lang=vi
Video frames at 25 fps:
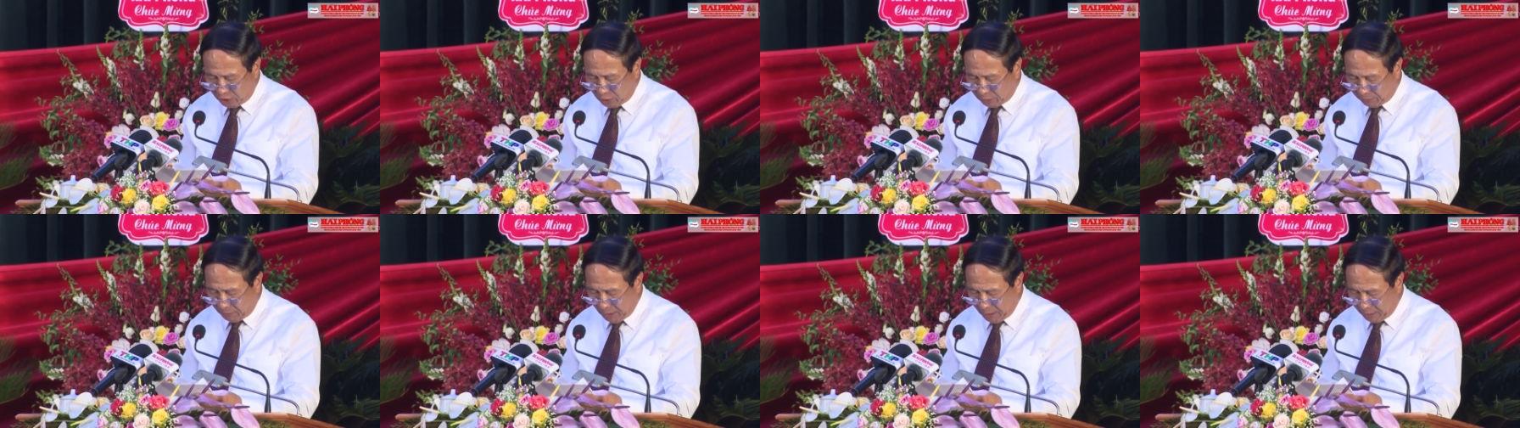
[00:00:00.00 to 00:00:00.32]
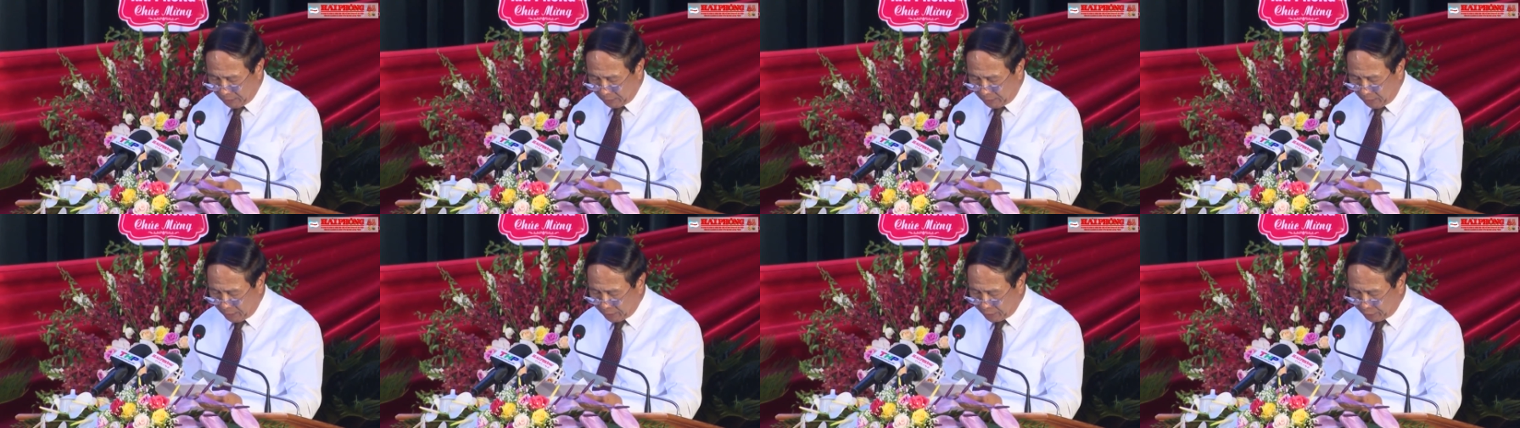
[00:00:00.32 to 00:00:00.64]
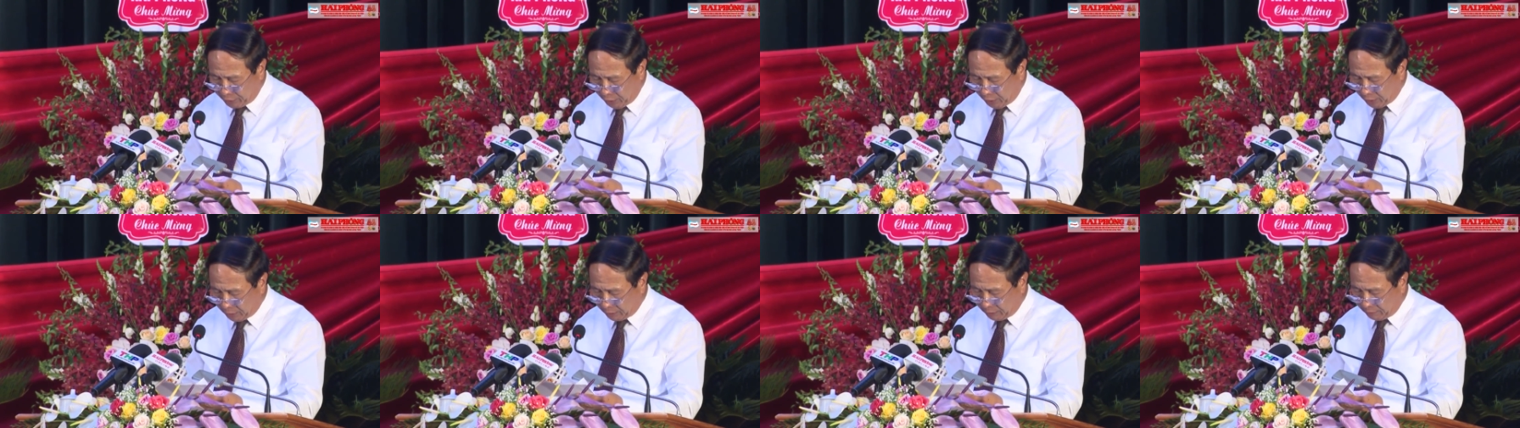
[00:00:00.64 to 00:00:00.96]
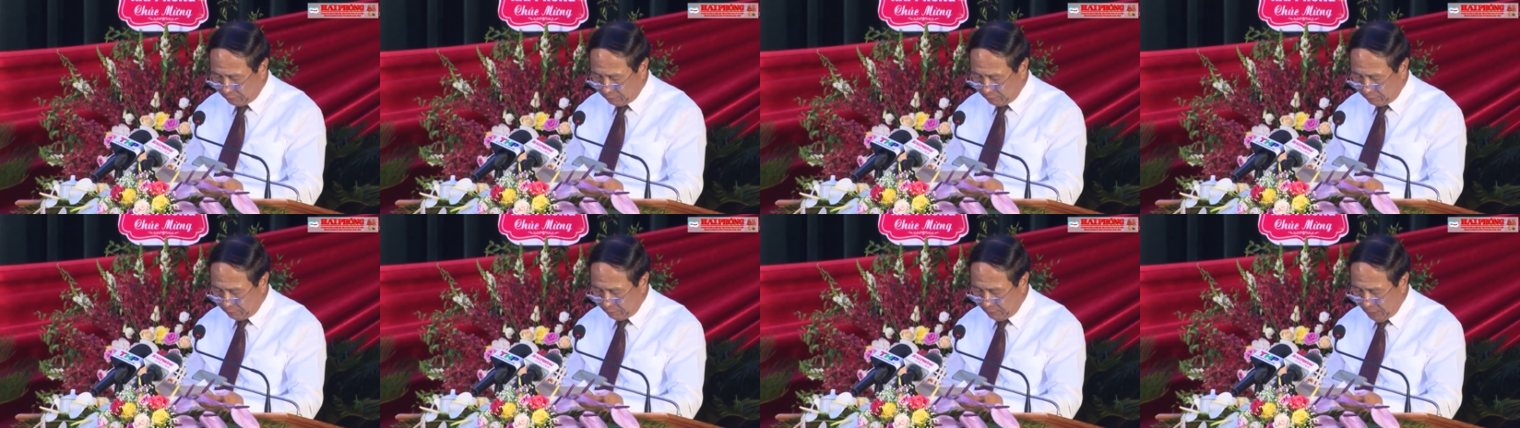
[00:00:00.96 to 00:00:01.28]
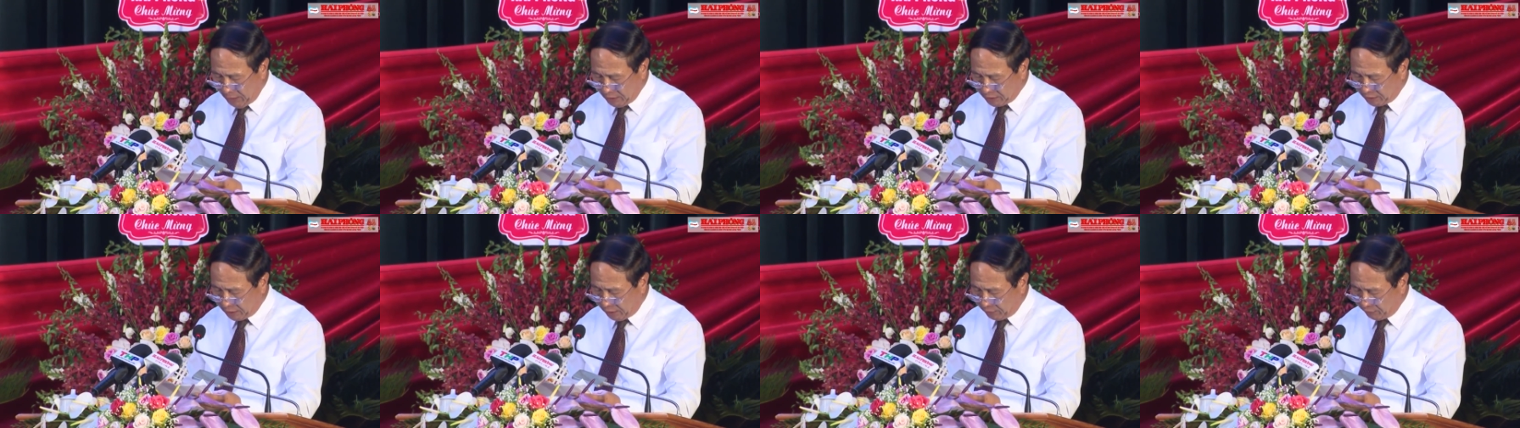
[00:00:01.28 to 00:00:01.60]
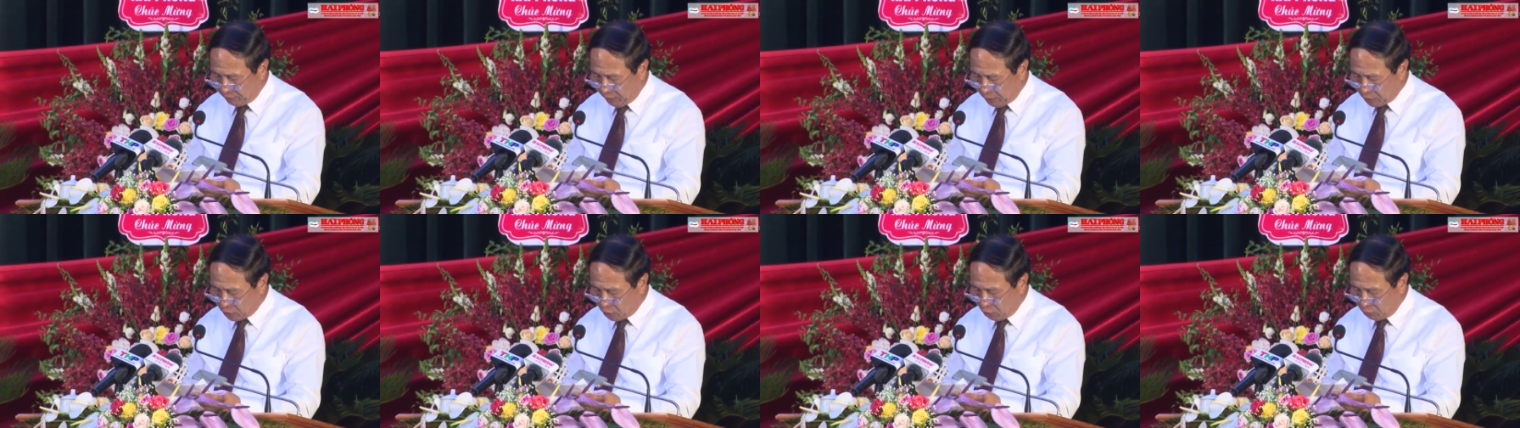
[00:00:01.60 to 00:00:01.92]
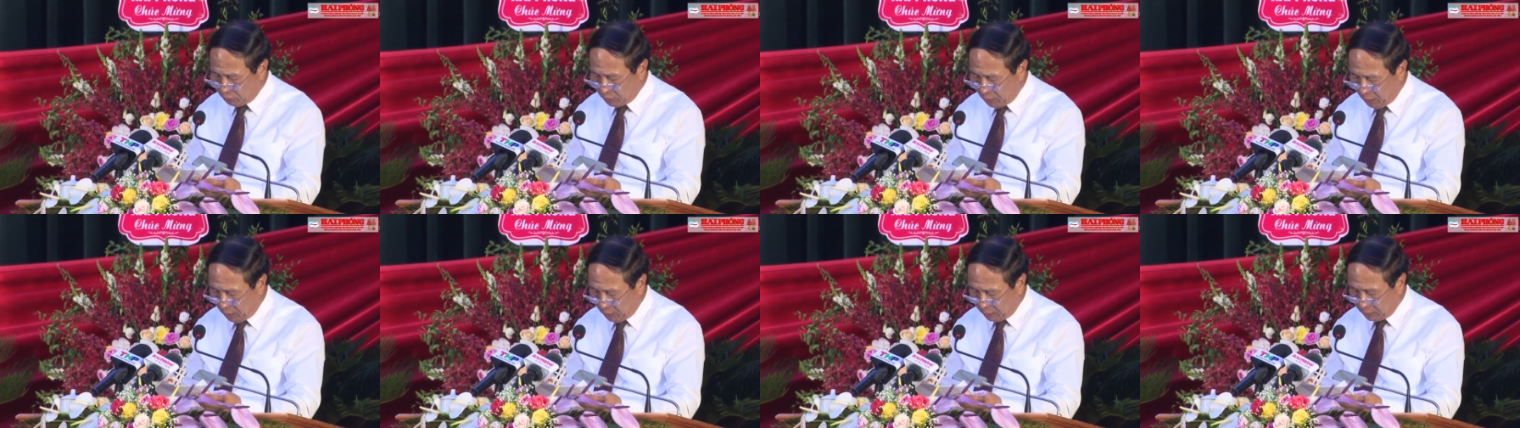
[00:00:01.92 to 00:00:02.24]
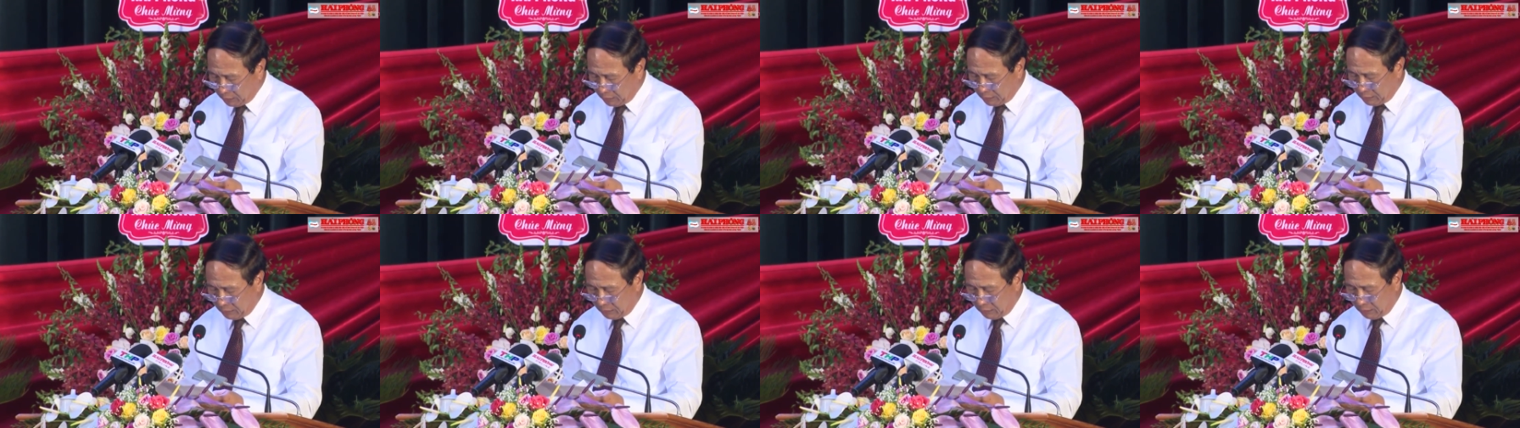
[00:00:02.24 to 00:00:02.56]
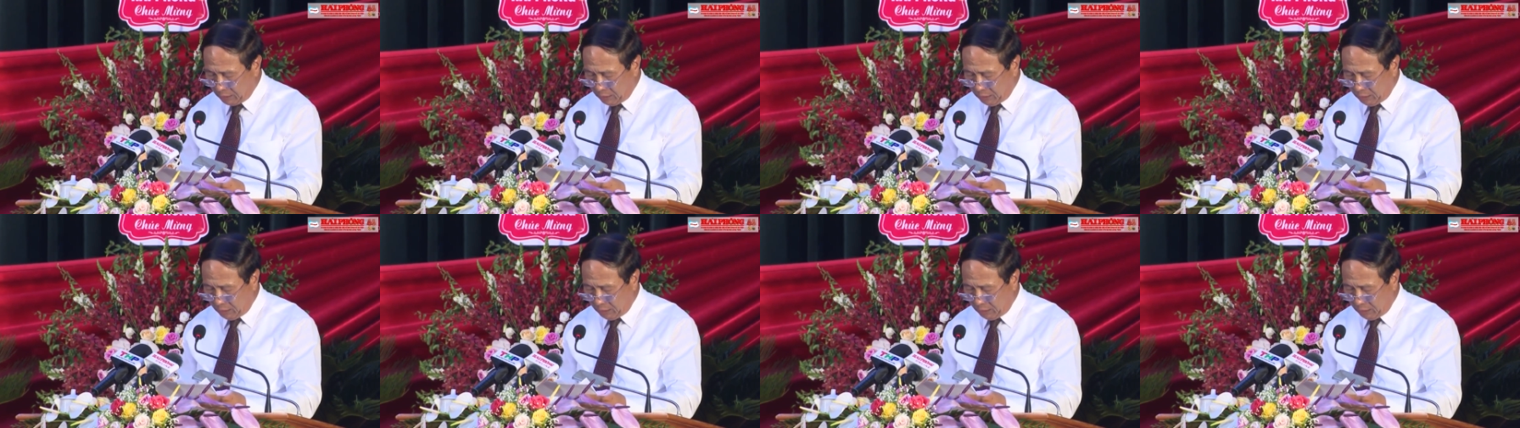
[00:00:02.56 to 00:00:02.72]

trưởng Ban Thường trực Ban dân vận Trung ương,